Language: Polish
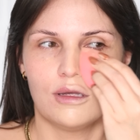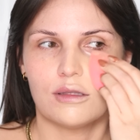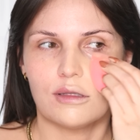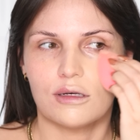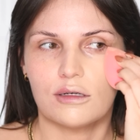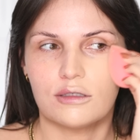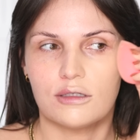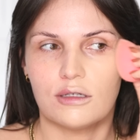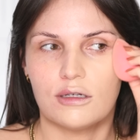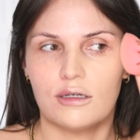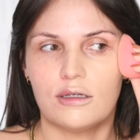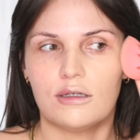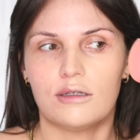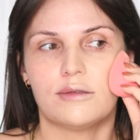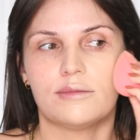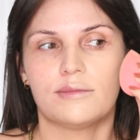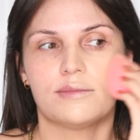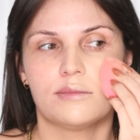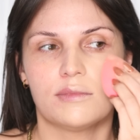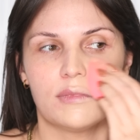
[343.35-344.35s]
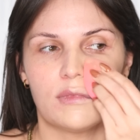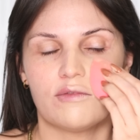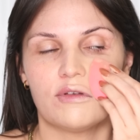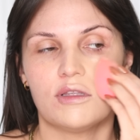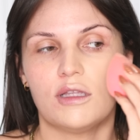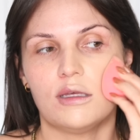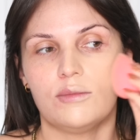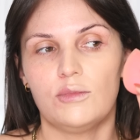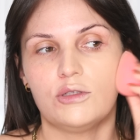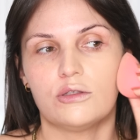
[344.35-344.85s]
Także mm,
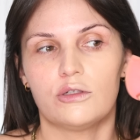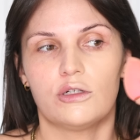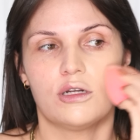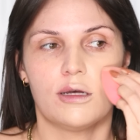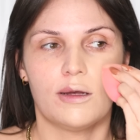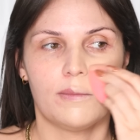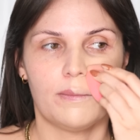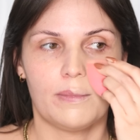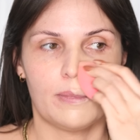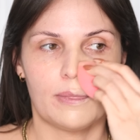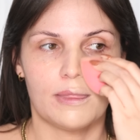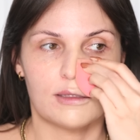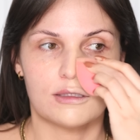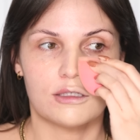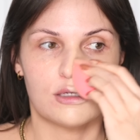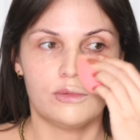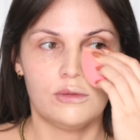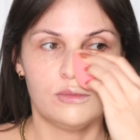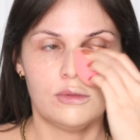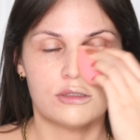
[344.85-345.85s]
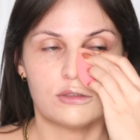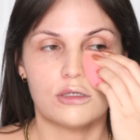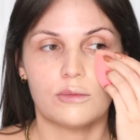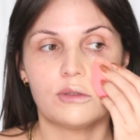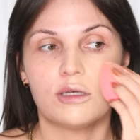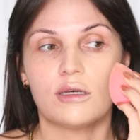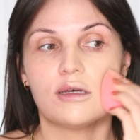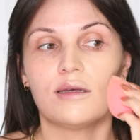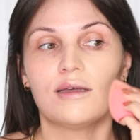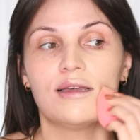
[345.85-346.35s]
wydaje mi się, że zrobimy
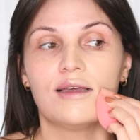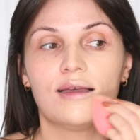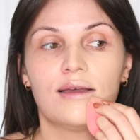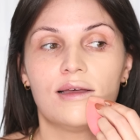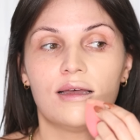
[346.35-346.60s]
sobie